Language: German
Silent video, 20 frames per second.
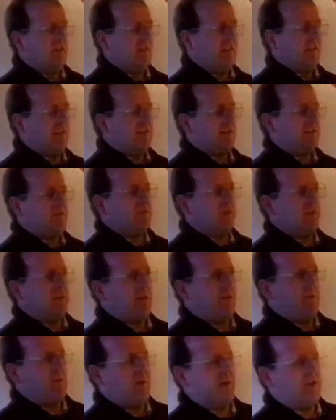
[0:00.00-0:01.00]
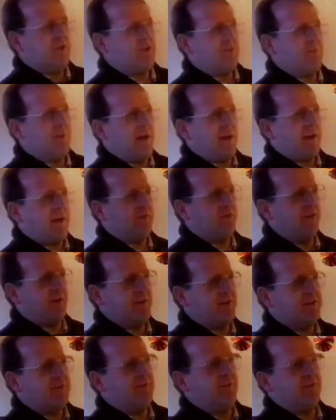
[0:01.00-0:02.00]
Ja, dass er für eine japanische Marke
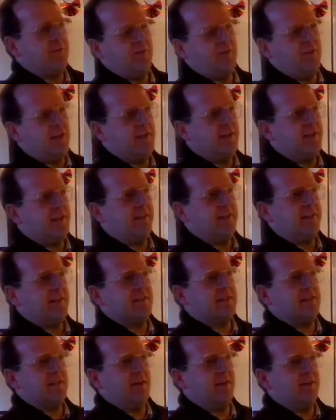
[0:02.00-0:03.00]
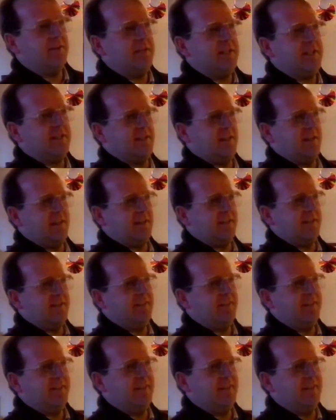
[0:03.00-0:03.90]
gefahren ist. Für welche kann ich jetzt genau nicht sagen.